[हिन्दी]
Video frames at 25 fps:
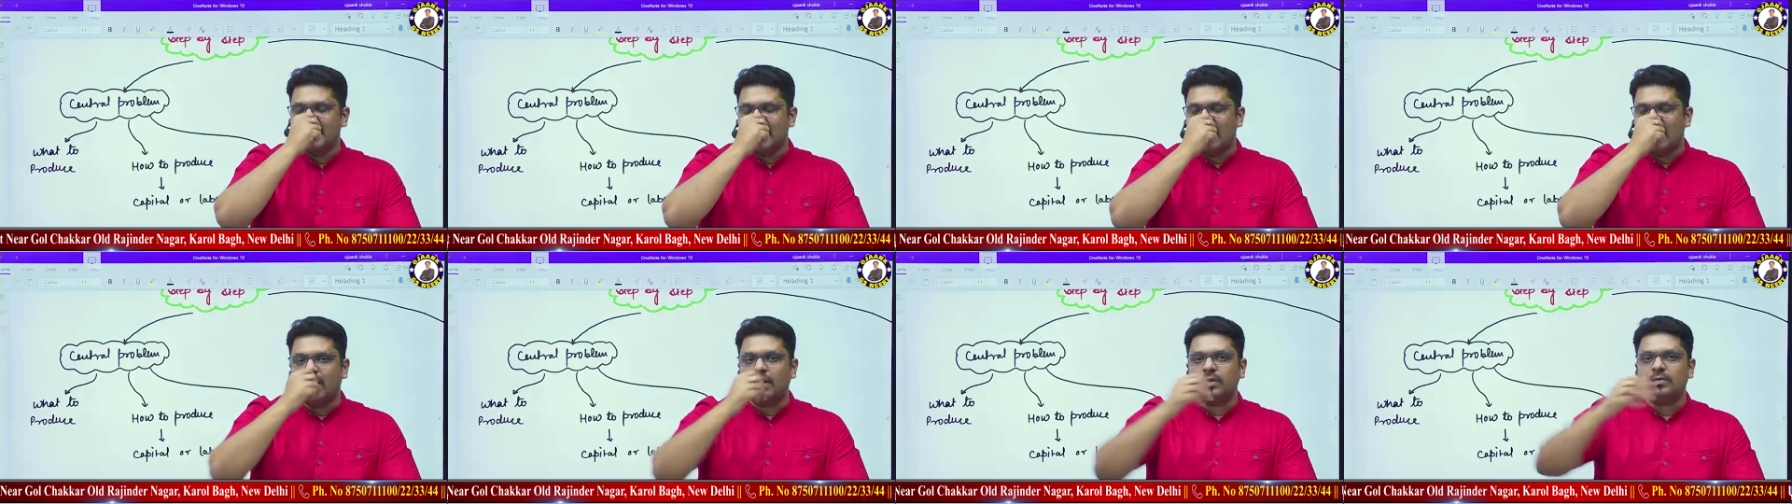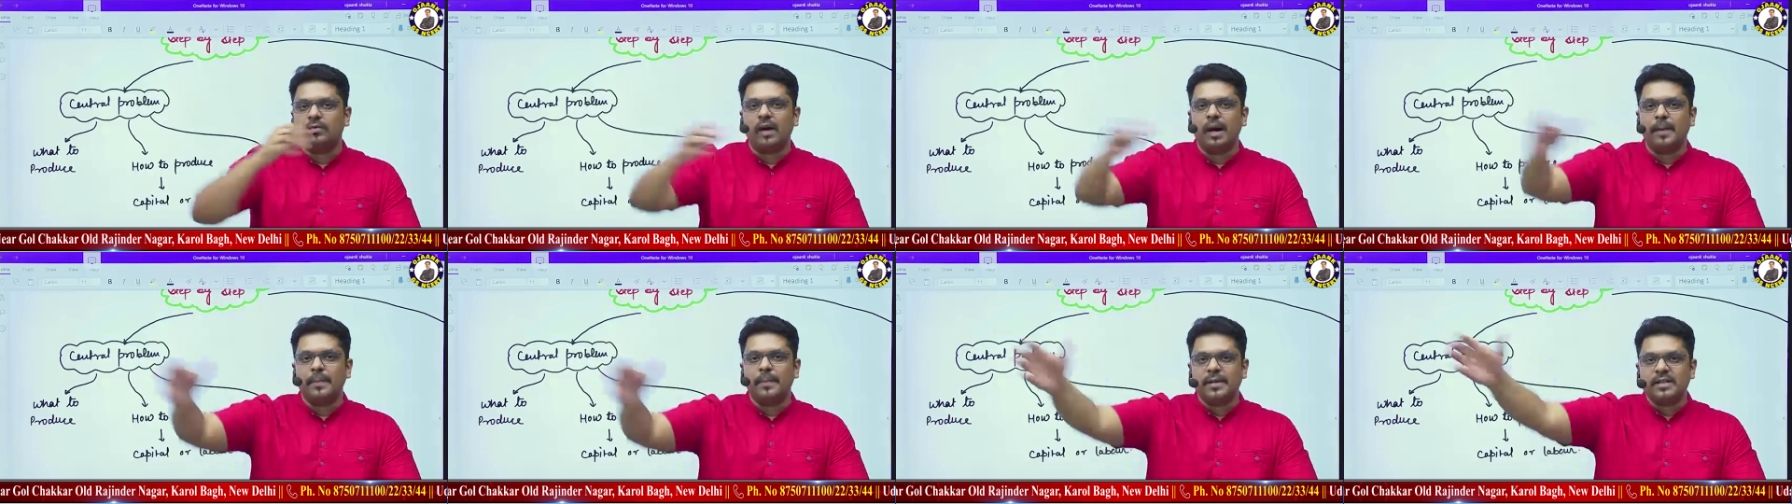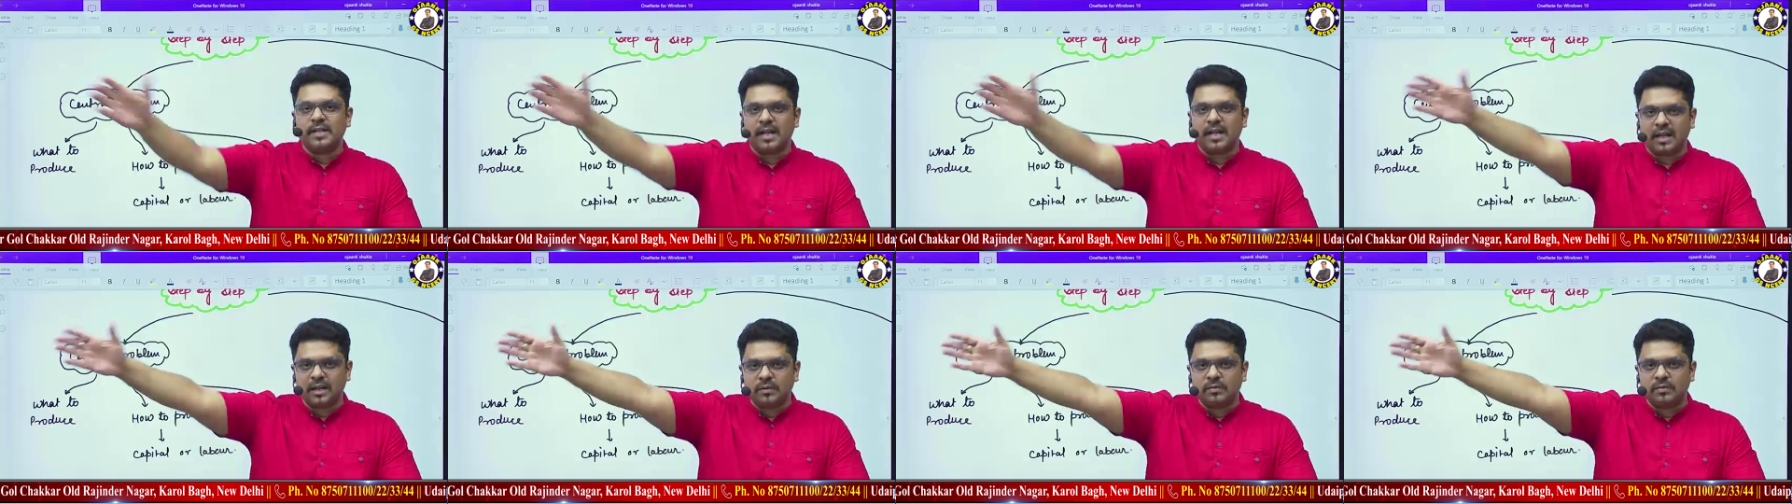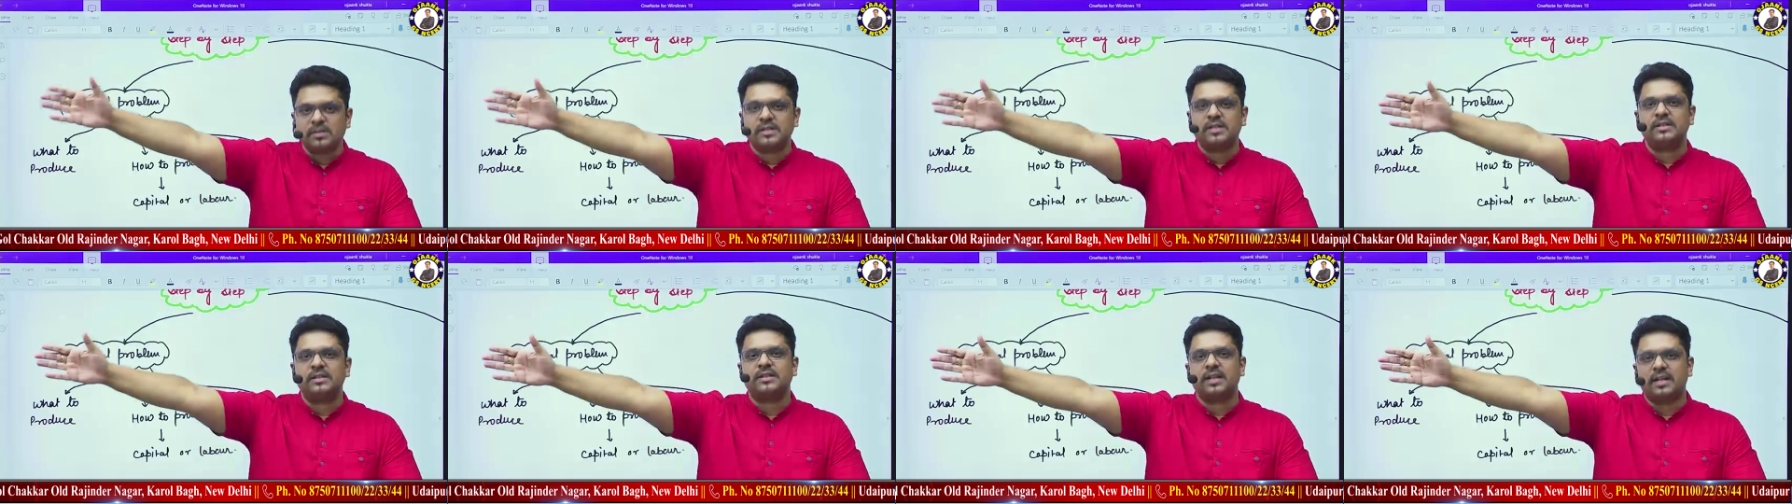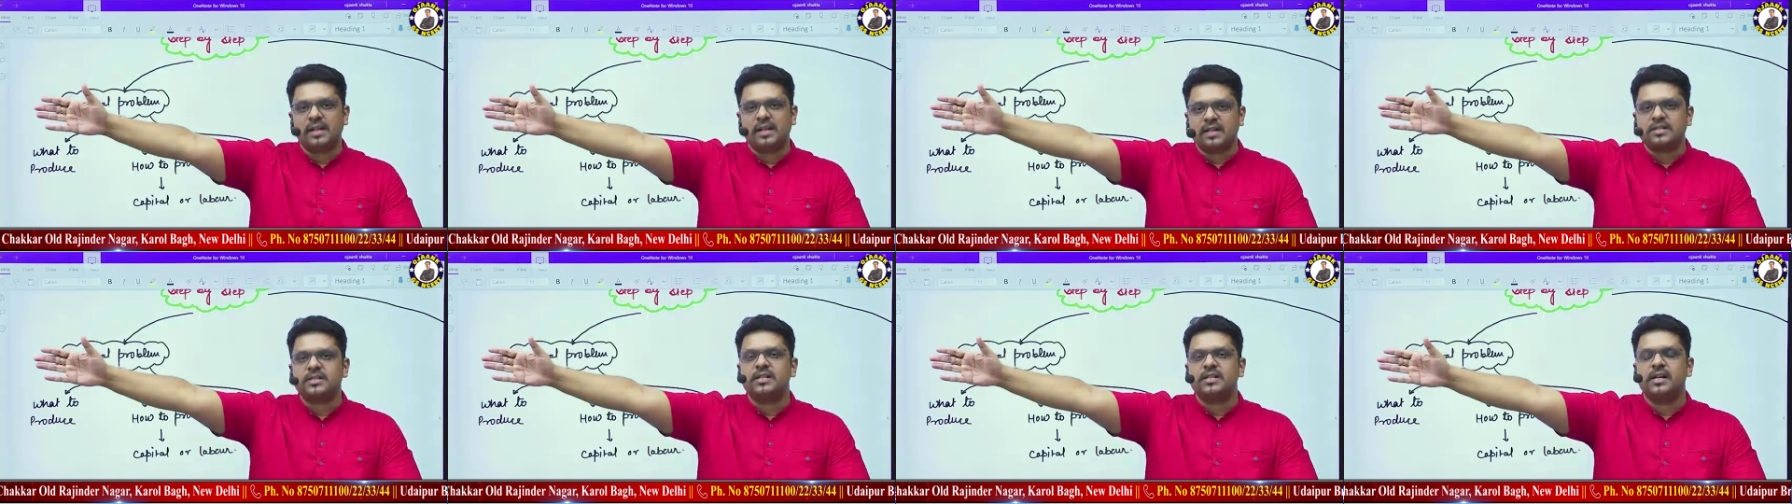और वहां पर जाकर वो सस्ता
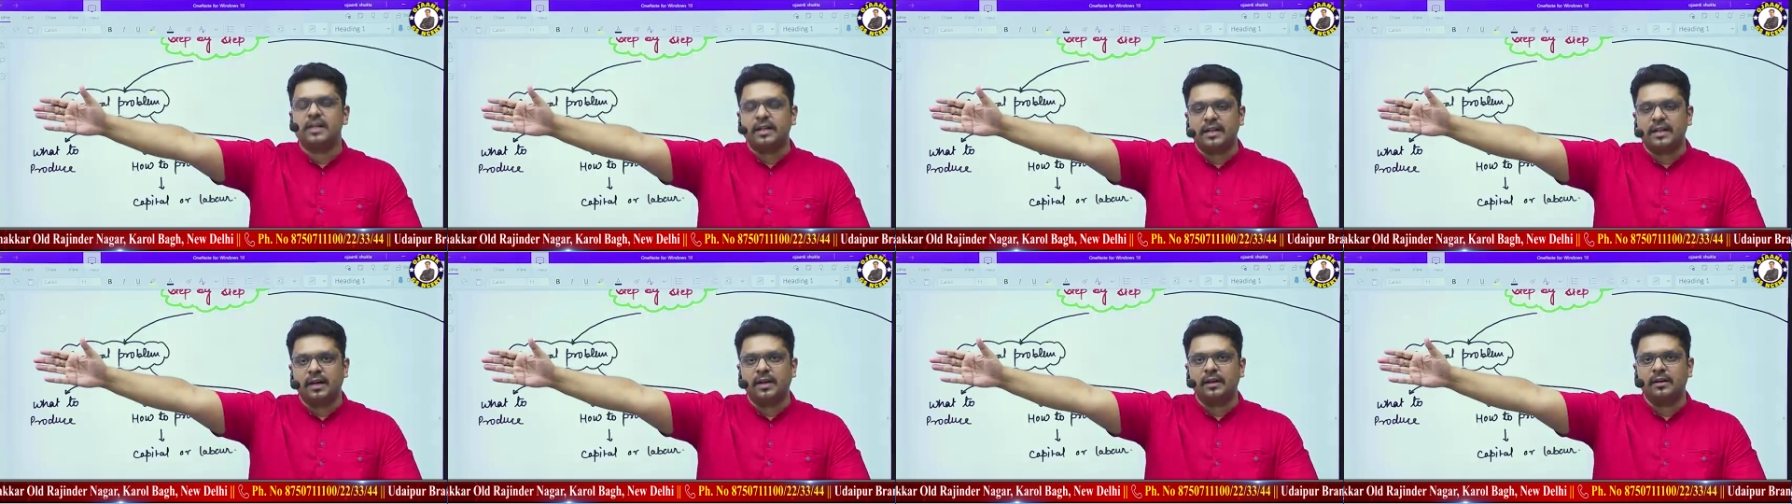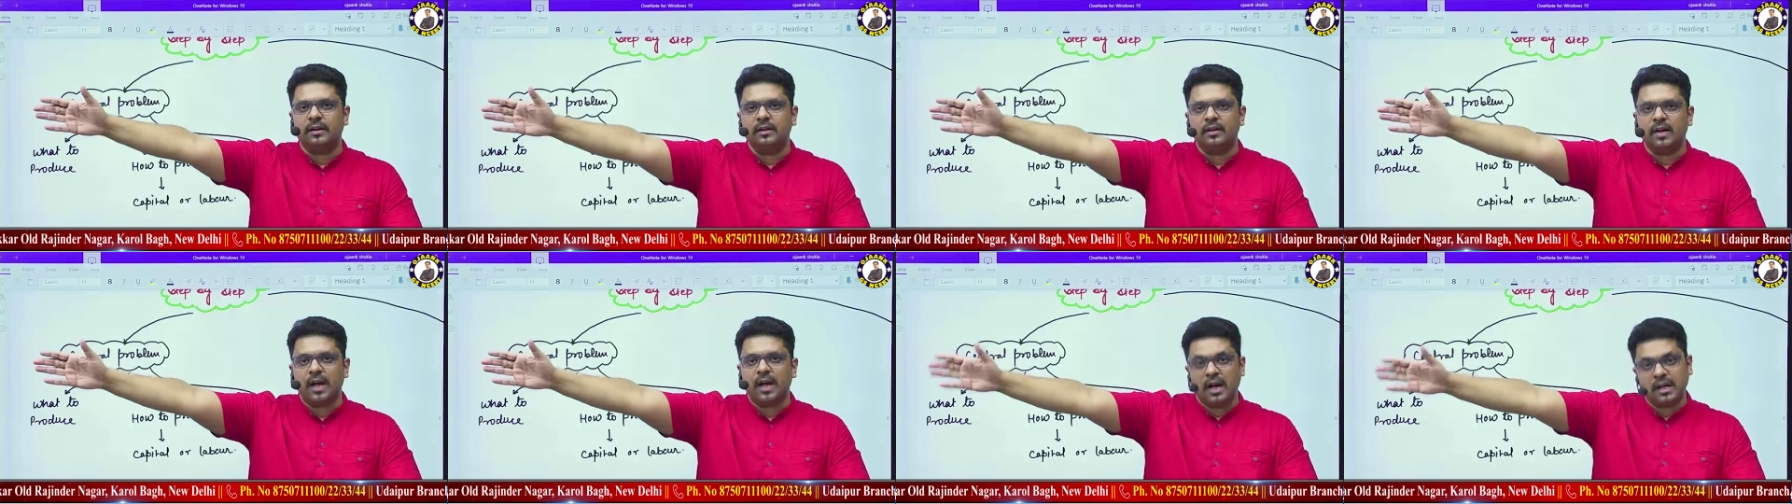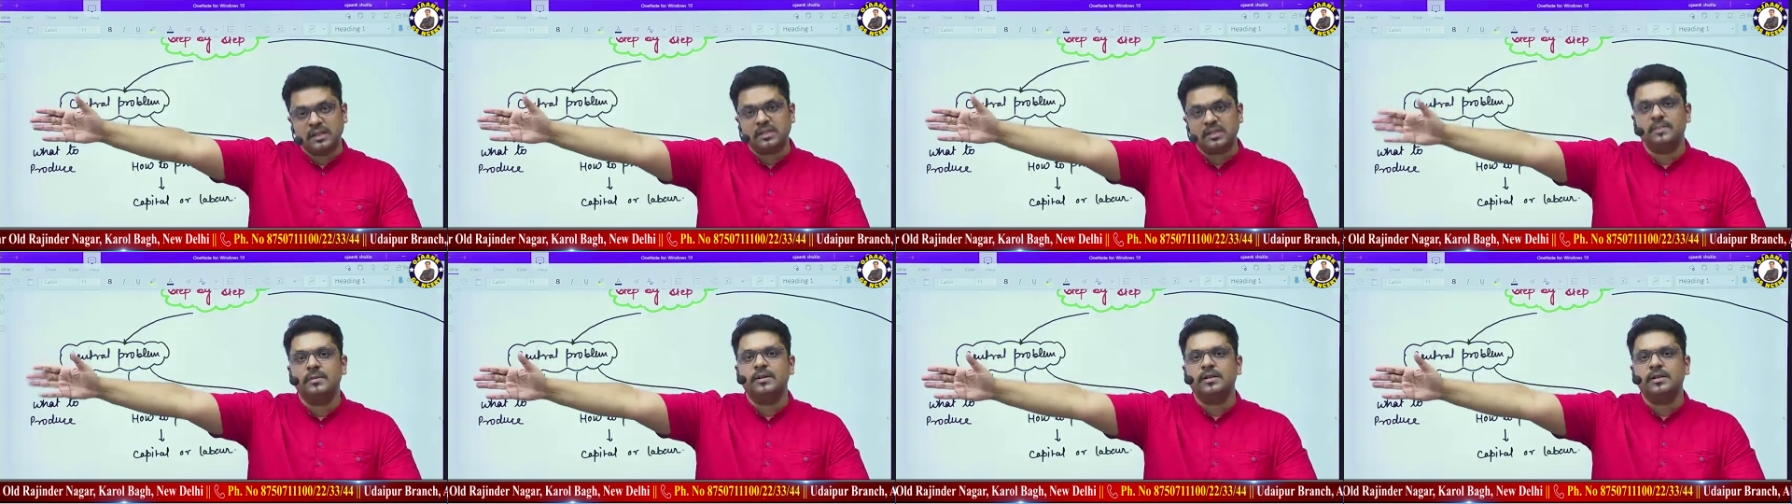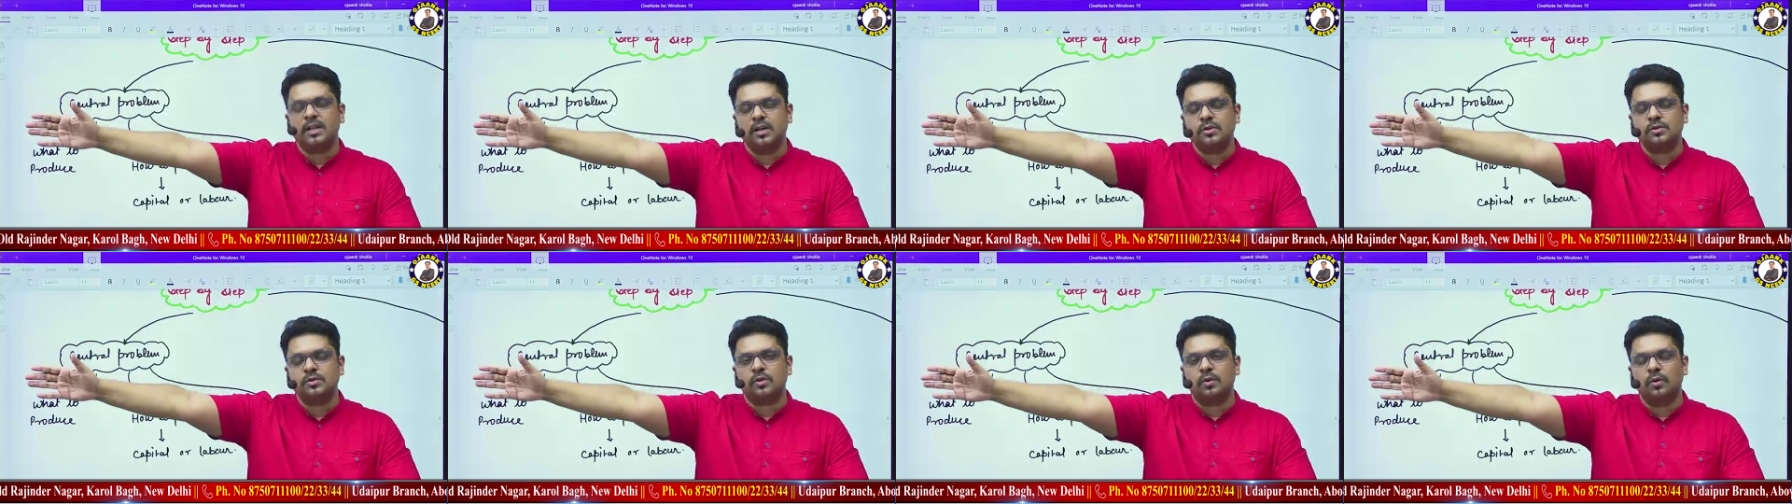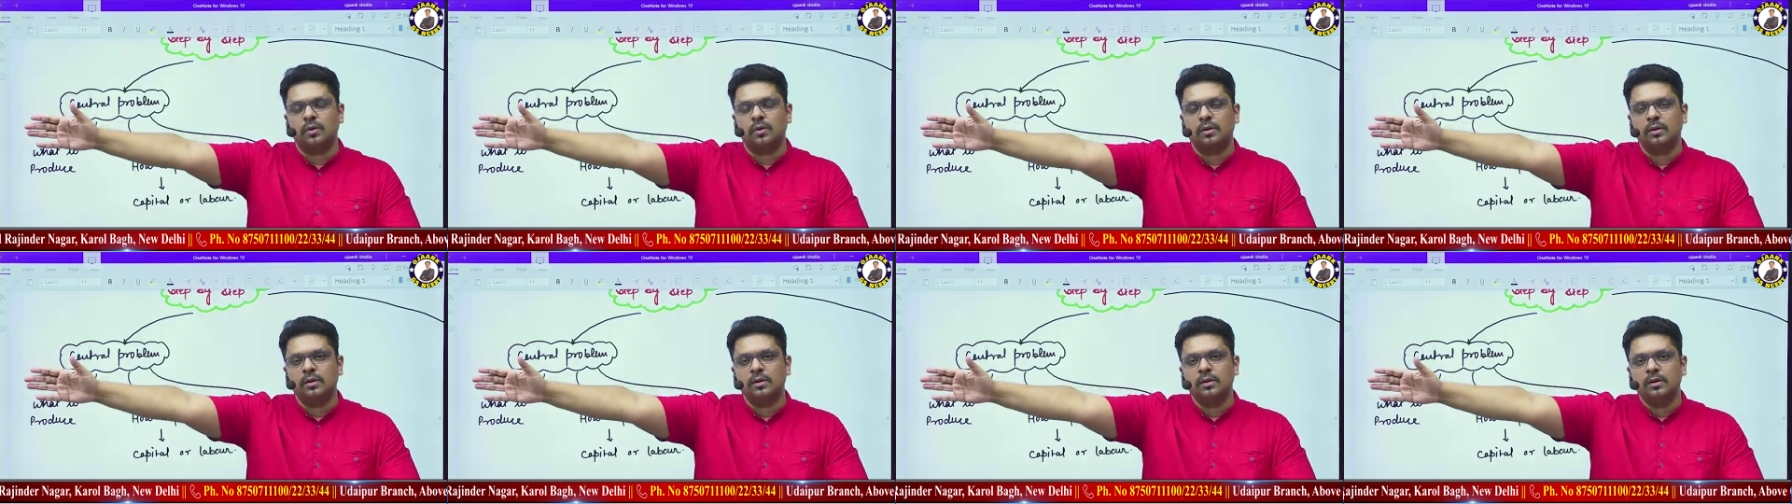राशन ले रहा है हक समझ रहा है उसको